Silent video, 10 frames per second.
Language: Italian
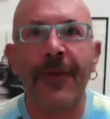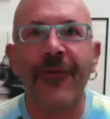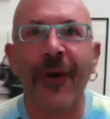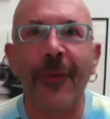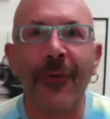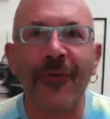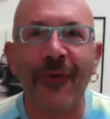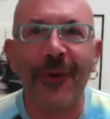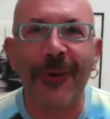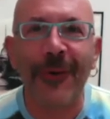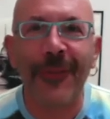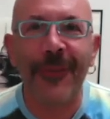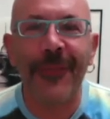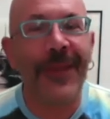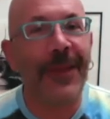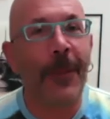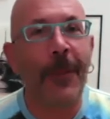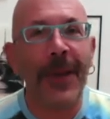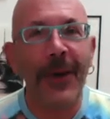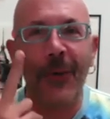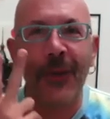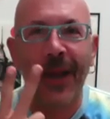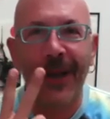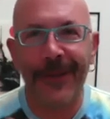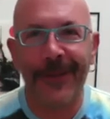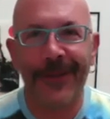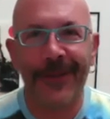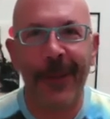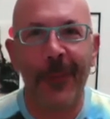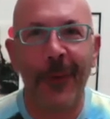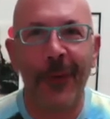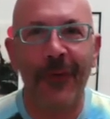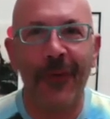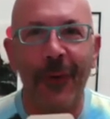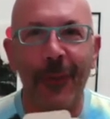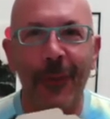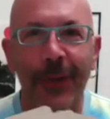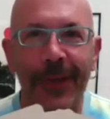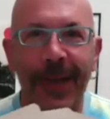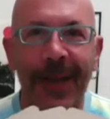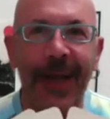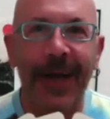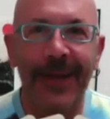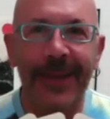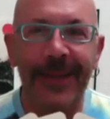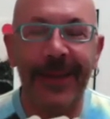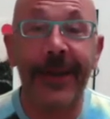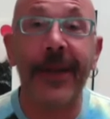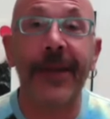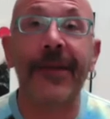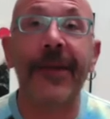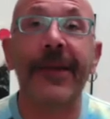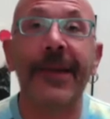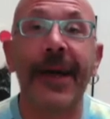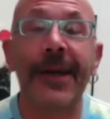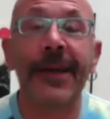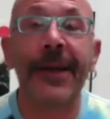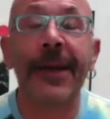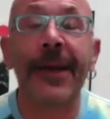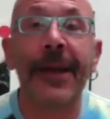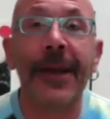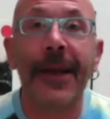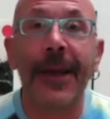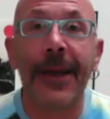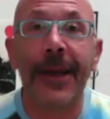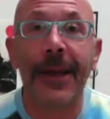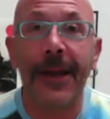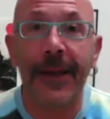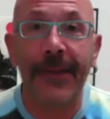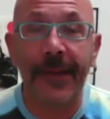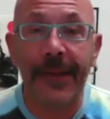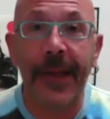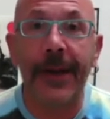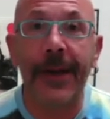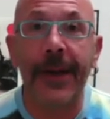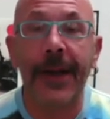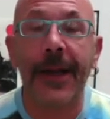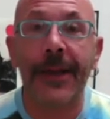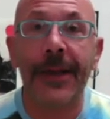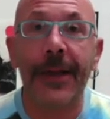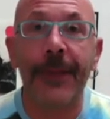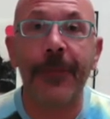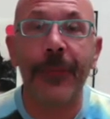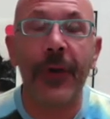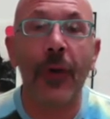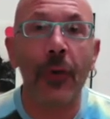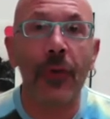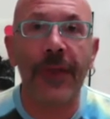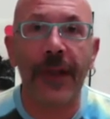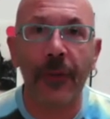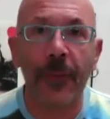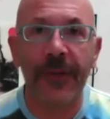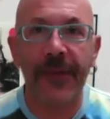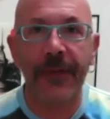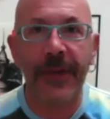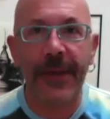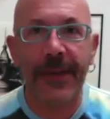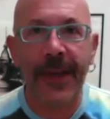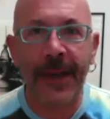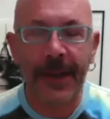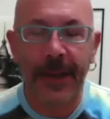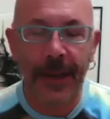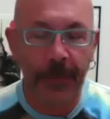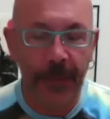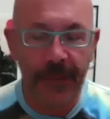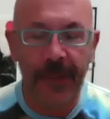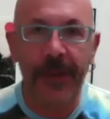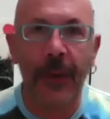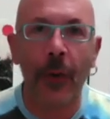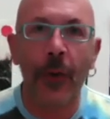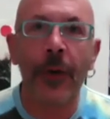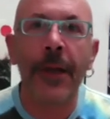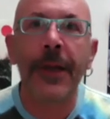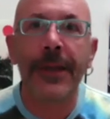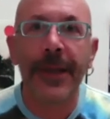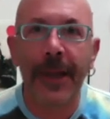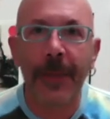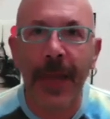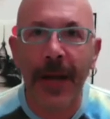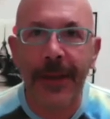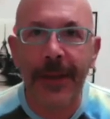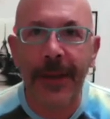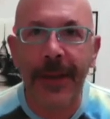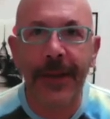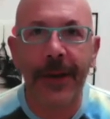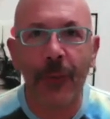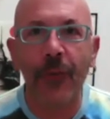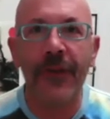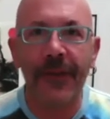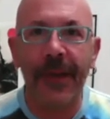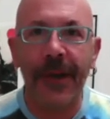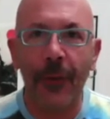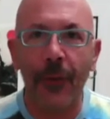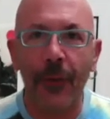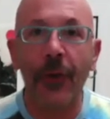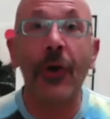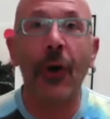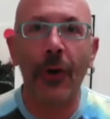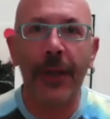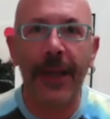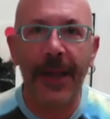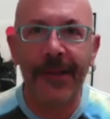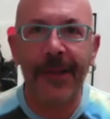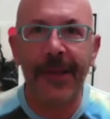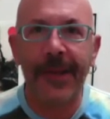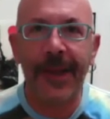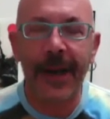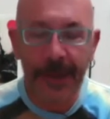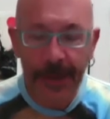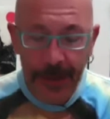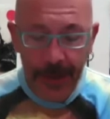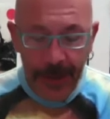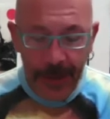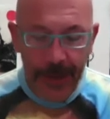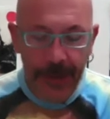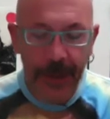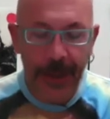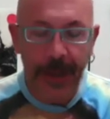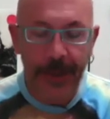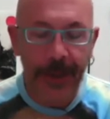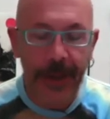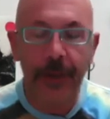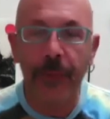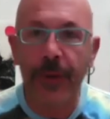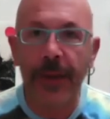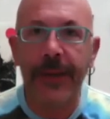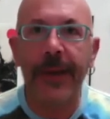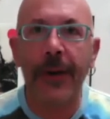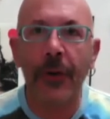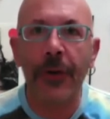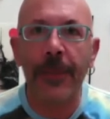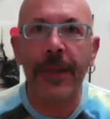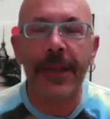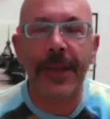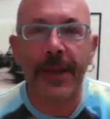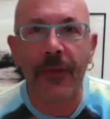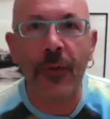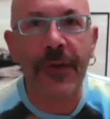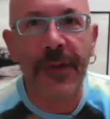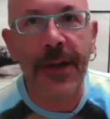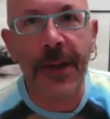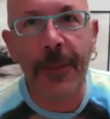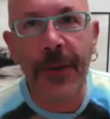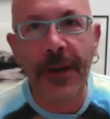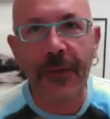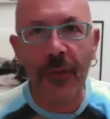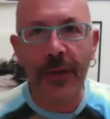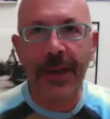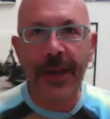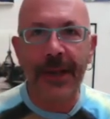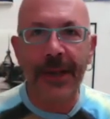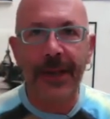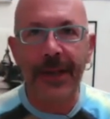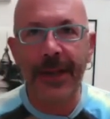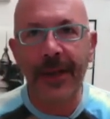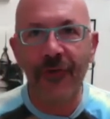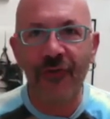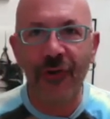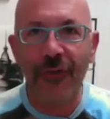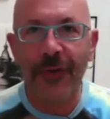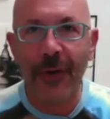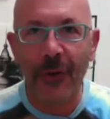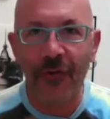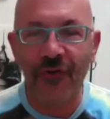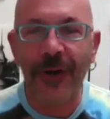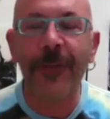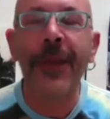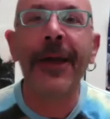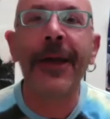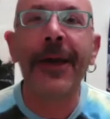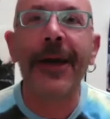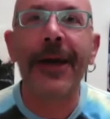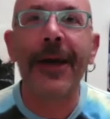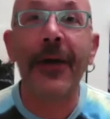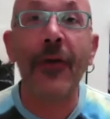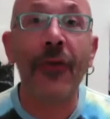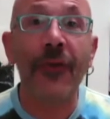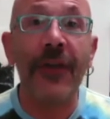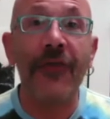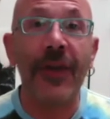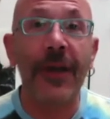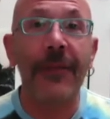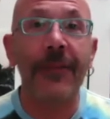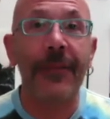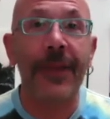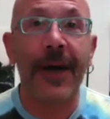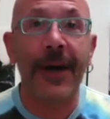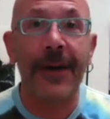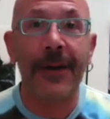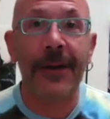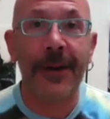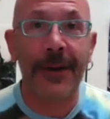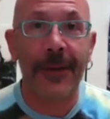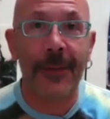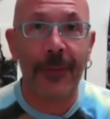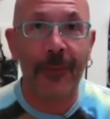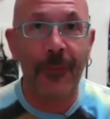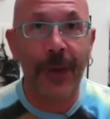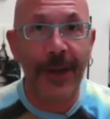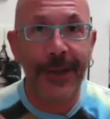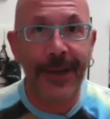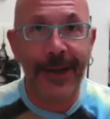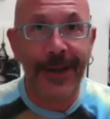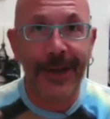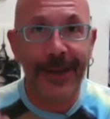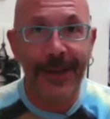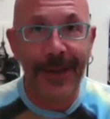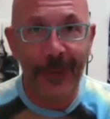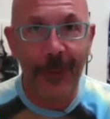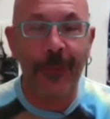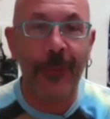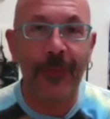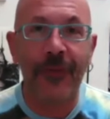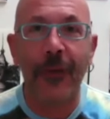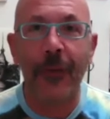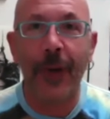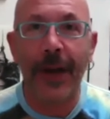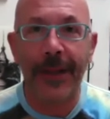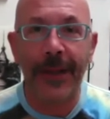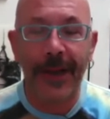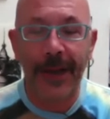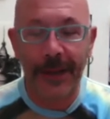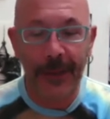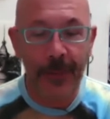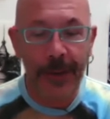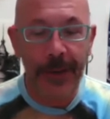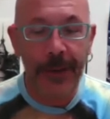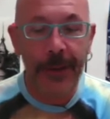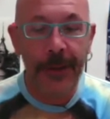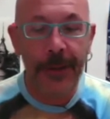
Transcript: Ciao, buongiorno. Meno 3, siamo solo più a tre carte delle essenziali e le essenziali, le carte che ho illustrato per Stefania Zani, che rappresentano delle piante da cui si estraggono gli oli essenziali, delle carte che lei utilizza ogni mattina su Instagram per la sua diretta del giro veloce. Eh, io invece da uh, ah, 40 carte indietro, sono 40 le carte, quindi